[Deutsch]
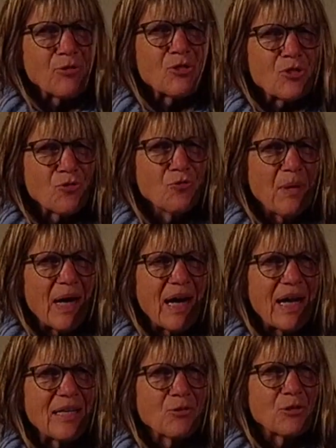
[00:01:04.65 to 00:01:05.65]
zu
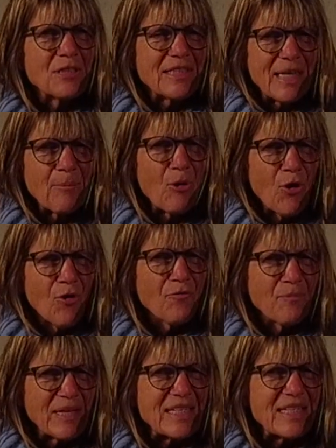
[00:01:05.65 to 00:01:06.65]
mal und ich habe auch
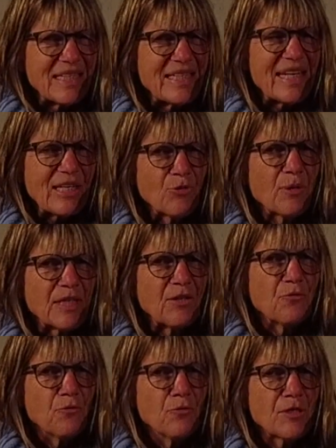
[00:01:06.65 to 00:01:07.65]
oftmals die Decke über den
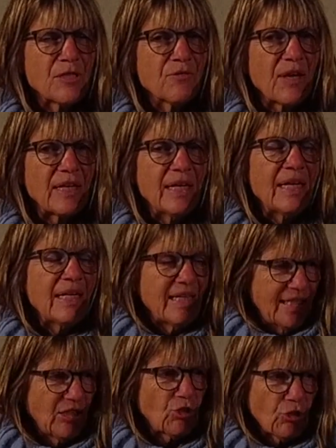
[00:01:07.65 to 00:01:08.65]
Füßen, weil
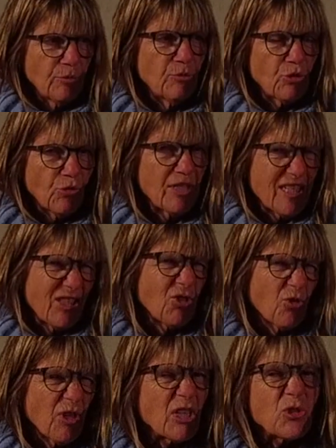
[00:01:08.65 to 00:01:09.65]
es stimmt schon, es ist
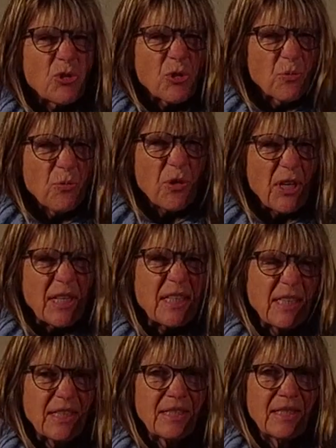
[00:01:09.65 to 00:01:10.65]
schon ganz schön gemütlich,
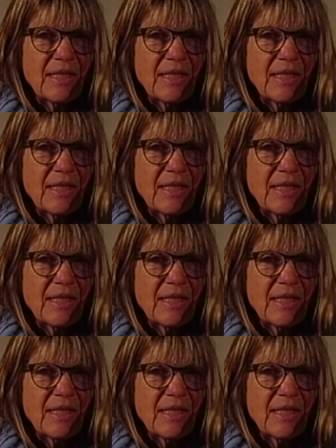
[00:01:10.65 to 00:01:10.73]
ne?